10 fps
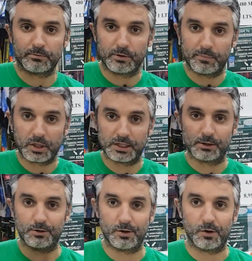Como
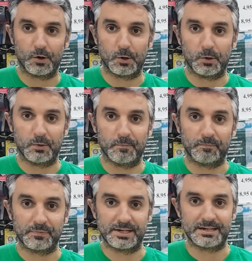empezando
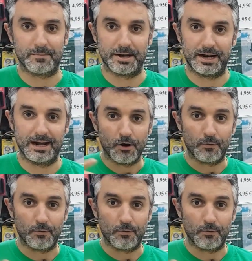de esa manera.